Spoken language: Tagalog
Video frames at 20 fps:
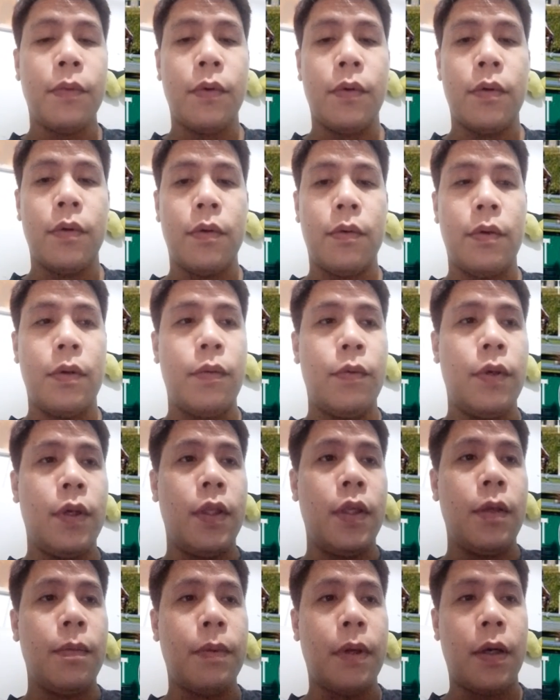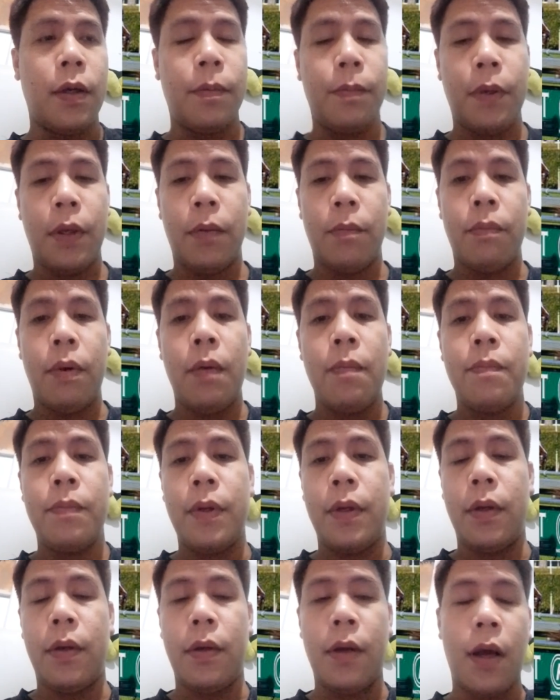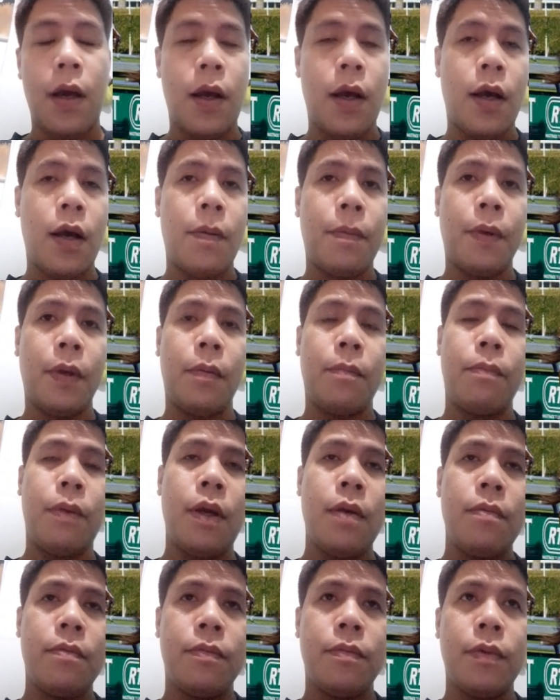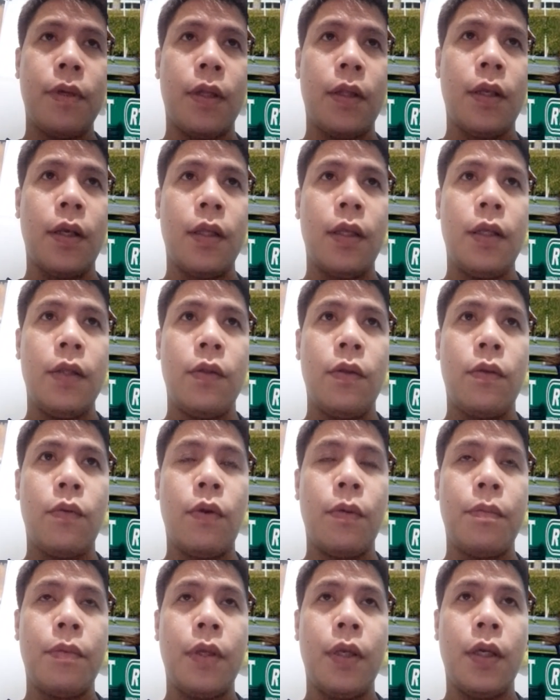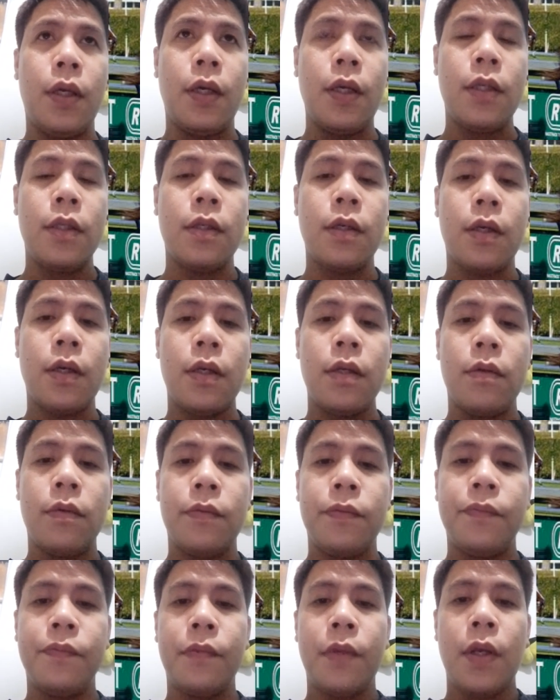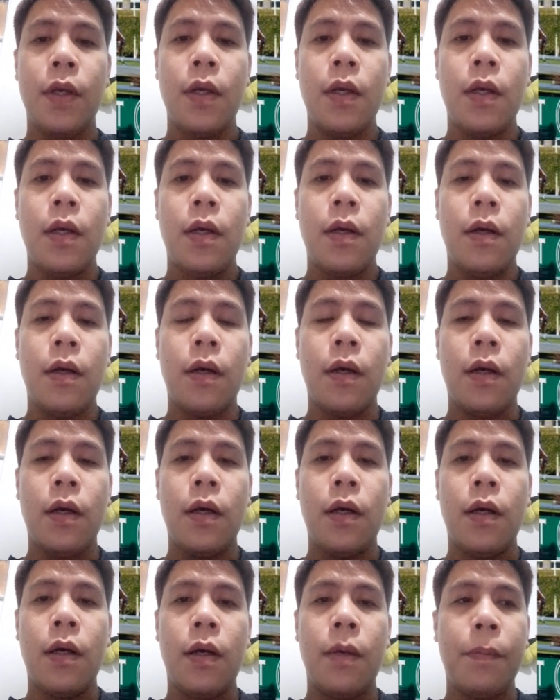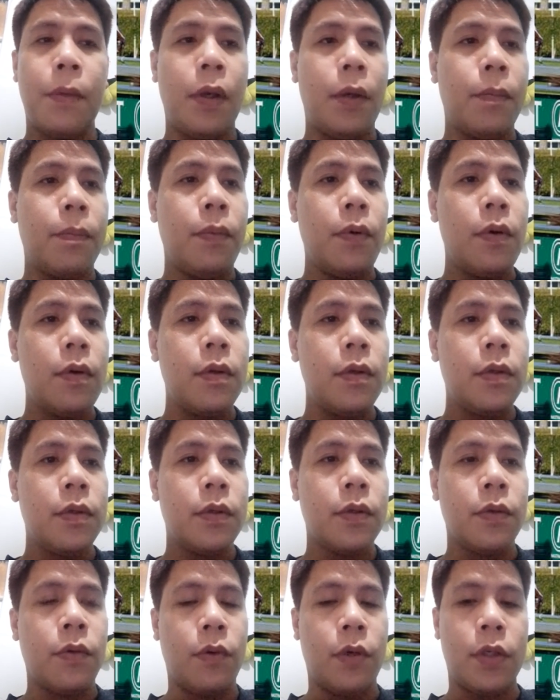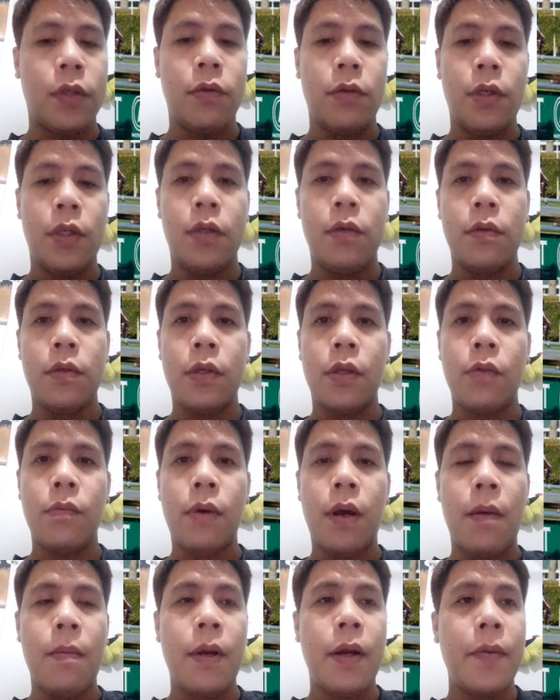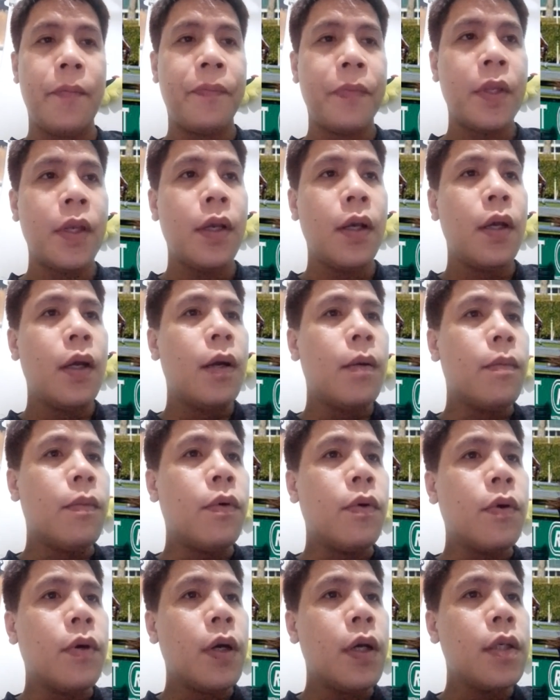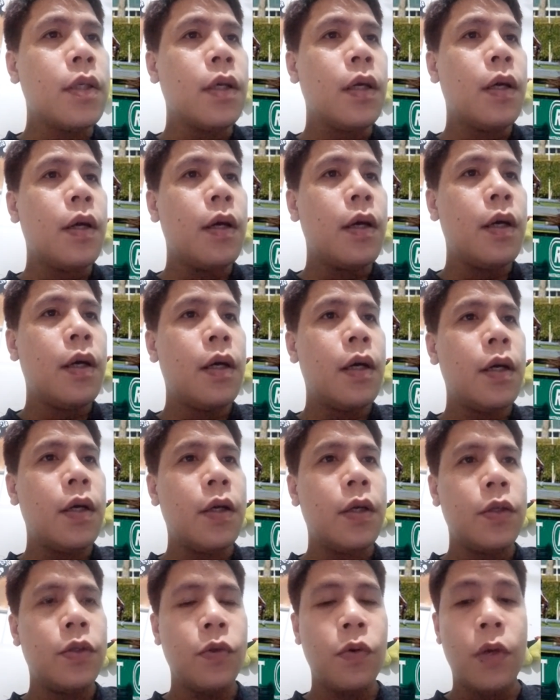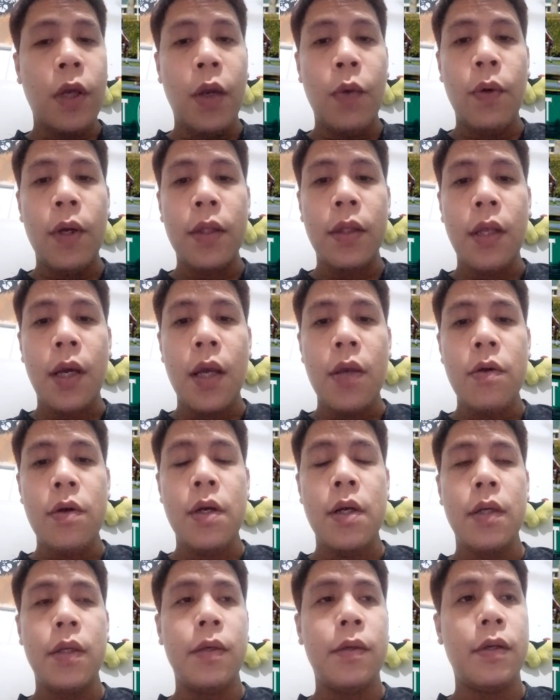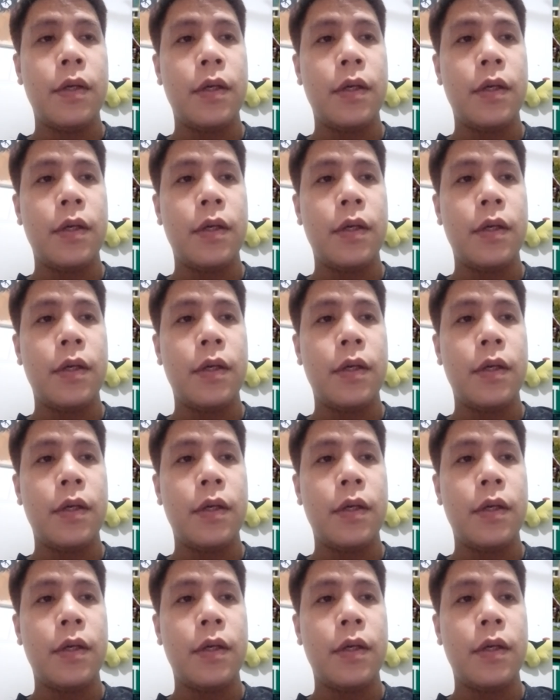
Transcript: Puro one winner, pag pick 5, pick, uh, pick 5. Ganda din, 12 ticket, saka yung uh, pick 4. Congratulations sa tumama. Bukas sa uh, July 1 tayo ha.